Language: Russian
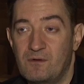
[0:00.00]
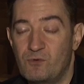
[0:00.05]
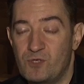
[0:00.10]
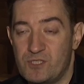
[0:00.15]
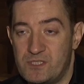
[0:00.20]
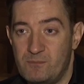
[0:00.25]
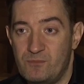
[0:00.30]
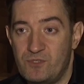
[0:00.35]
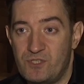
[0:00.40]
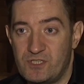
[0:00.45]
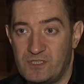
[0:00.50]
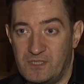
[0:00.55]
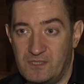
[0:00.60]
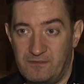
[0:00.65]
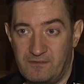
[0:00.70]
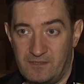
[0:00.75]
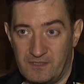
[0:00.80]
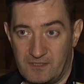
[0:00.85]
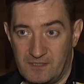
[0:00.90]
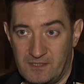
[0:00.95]
8
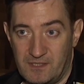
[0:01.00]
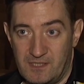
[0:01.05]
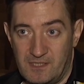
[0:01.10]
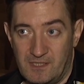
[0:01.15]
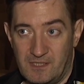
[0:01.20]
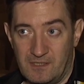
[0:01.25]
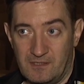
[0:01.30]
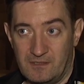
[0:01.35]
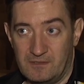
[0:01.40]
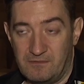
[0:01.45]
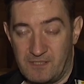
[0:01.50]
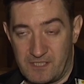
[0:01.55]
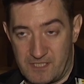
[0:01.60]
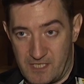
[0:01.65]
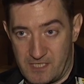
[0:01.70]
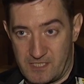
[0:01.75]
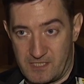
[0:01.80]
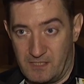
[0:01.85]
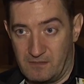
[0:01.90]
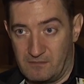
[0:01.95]
человек, два
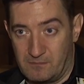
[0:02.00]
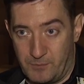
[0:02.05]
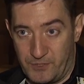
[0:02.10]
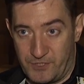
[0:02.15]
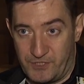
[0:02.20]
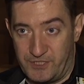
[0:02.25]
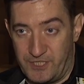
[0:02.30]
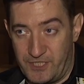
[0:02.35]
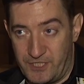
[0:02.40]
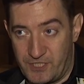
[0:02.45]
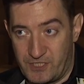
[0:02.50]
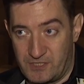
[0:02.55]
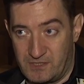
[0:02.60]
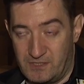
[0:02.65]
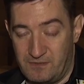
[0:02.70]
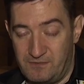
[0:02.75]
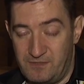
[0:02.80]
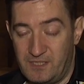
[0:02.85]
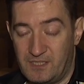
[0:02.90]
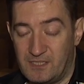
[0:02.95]
состава по 4
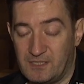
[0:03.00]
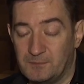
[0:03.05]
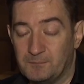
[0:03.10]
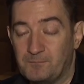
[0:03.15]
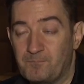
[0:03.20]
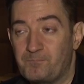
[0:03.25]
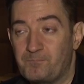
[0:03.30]
человека.